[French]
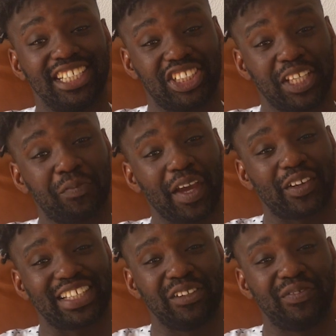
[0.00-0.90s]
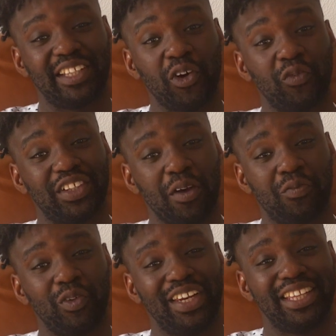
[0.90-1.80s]
J'espère que cette vidéo vous a
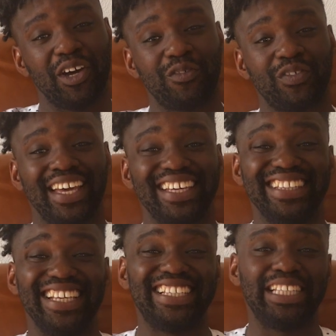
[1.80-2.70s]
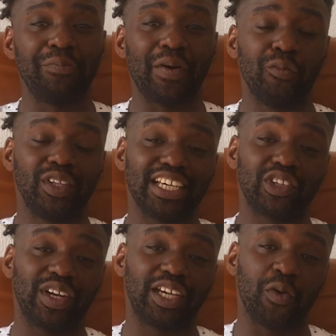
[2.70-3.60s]
plu les Doffs. N'hésitez pas à me dire
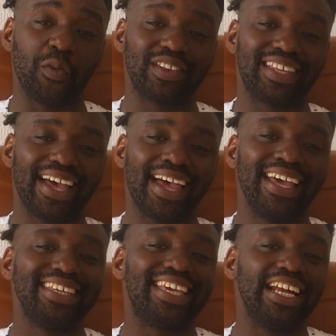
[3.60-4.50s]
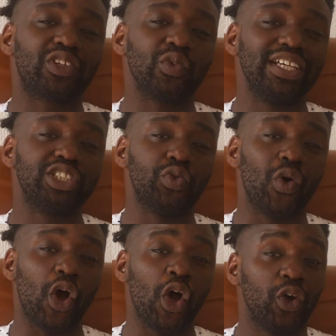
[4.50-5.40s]
dans les commentaires quels sont les
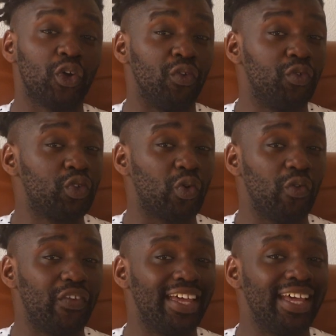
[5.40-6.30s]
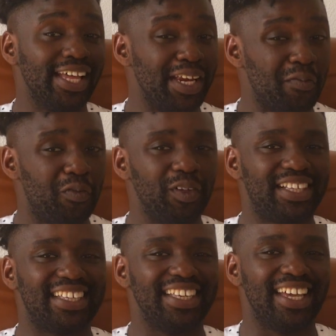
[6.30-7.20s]
joueurs que vous trouvez les plus
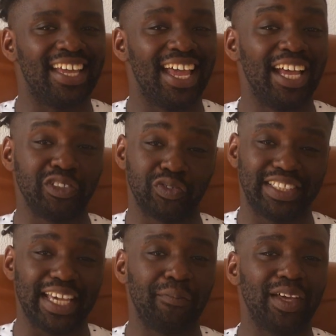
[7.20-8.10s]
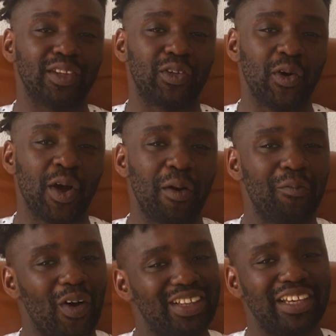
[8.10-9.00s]
stylés. Je vous dis à bientôt.
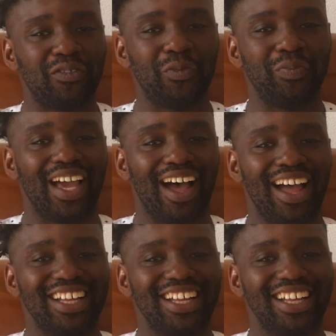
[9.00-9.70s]
Portez-vous bien.